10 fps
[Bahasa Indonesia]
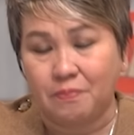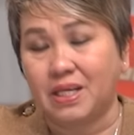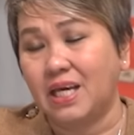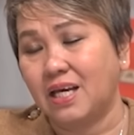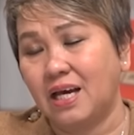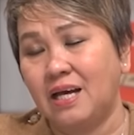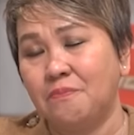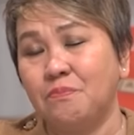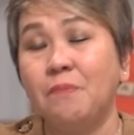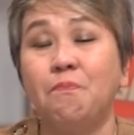
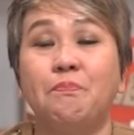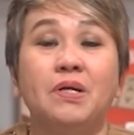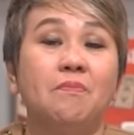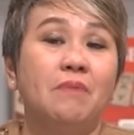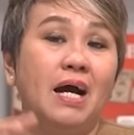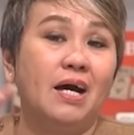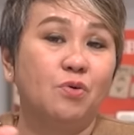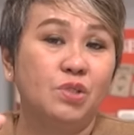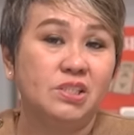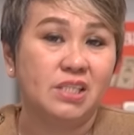Mereka
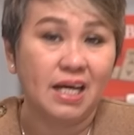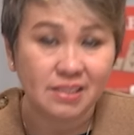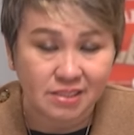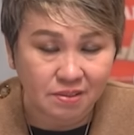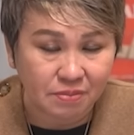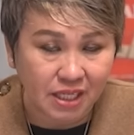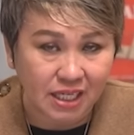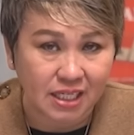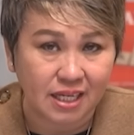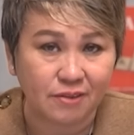memperbaharui janji
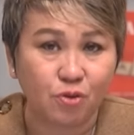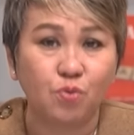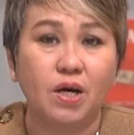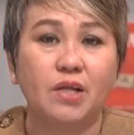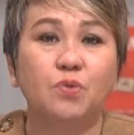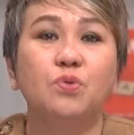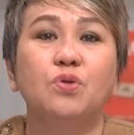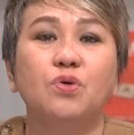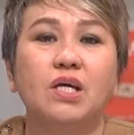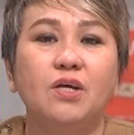mereka dengan Tuhan
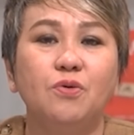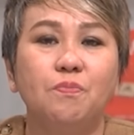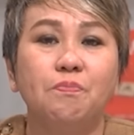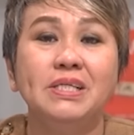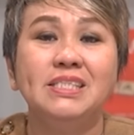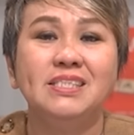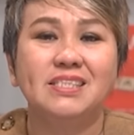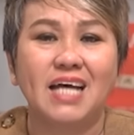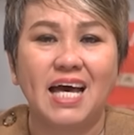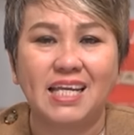untuk hidup
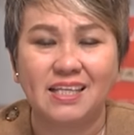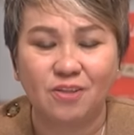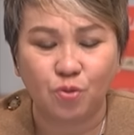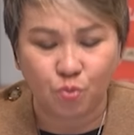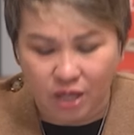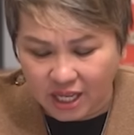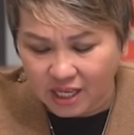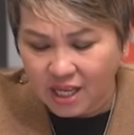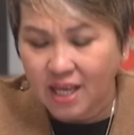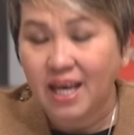mencari Tuhan.